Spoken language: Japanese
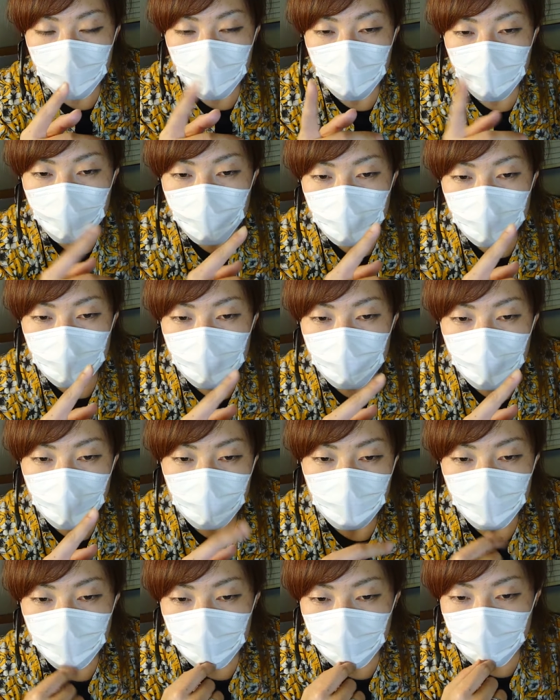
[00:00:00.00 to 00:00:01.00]
ら書くから
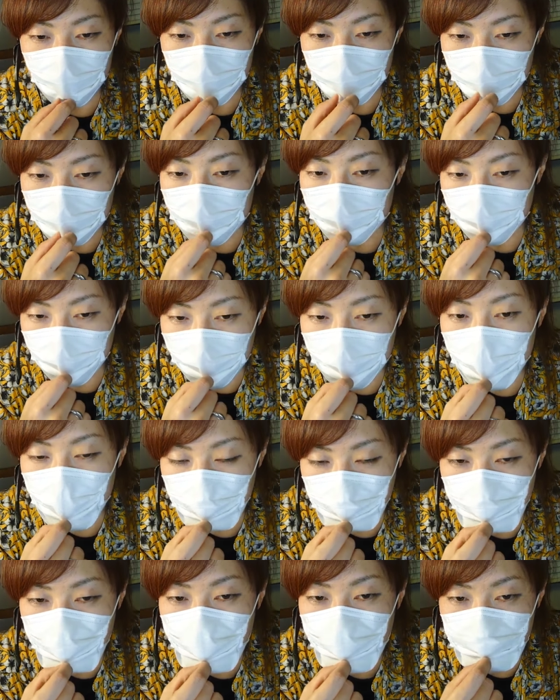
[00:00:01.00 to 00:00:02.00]
とかでもいいから
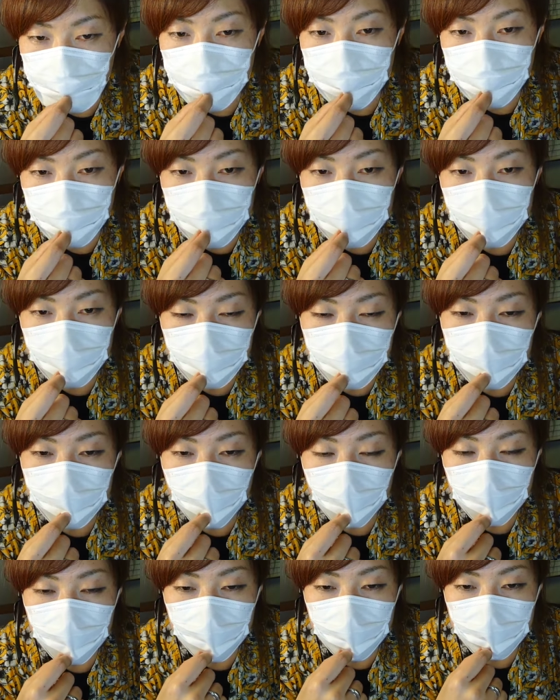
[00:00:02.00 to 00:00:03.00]
あの